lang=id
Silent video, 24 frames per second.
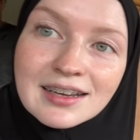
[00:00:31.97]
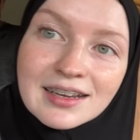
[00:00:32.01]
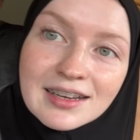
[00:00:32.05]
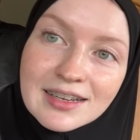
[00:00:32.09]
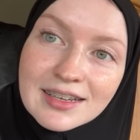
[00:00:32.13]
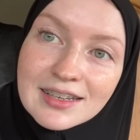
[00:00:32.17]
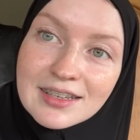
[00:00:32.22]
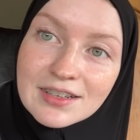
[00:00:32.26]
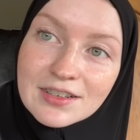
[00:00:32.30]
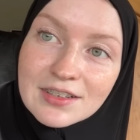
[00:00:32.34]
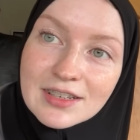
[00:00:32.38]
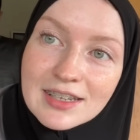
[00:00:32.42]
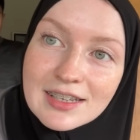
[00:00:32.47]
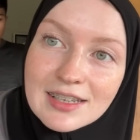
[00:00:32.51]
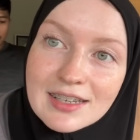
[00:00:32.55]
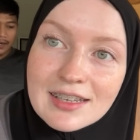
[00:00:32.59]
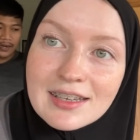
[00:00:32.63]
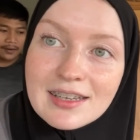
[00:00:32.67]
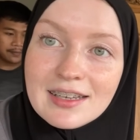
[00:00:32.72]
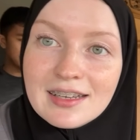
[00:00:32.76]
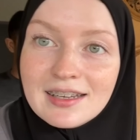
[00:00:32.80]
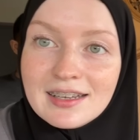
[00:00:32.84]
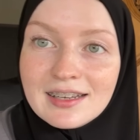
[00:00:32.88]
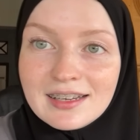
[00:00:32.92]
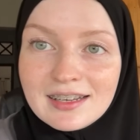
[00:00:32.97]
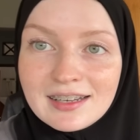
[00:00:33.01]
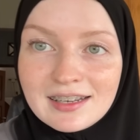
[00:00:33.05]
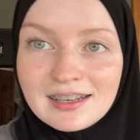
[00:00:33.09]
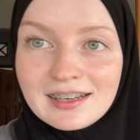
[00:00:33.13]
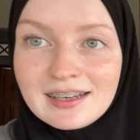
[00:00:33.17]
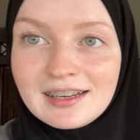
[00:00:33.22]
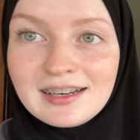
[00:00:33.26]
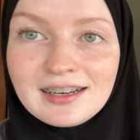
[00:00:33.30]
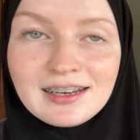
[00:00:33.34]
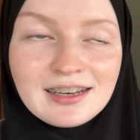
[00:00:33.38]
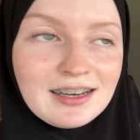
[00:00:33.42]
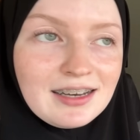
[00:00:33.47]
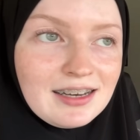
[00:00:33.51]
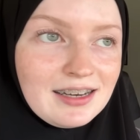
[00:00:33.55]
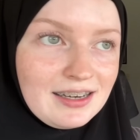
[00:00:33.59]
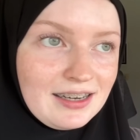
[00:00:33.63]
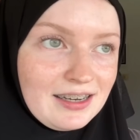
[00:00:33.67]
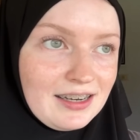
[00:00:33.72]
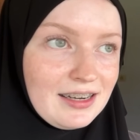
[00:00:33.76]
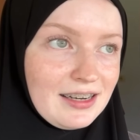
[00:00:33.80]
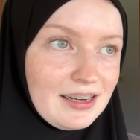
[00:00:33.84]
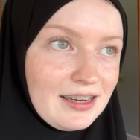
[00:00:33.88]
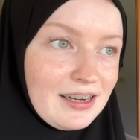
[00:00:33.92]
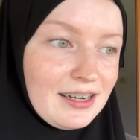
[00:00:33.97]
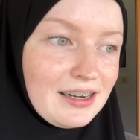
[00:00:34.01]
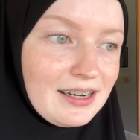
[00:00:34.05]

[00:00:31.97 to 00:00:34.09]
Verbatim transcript: Kamu mau makan apa deh? McD ya?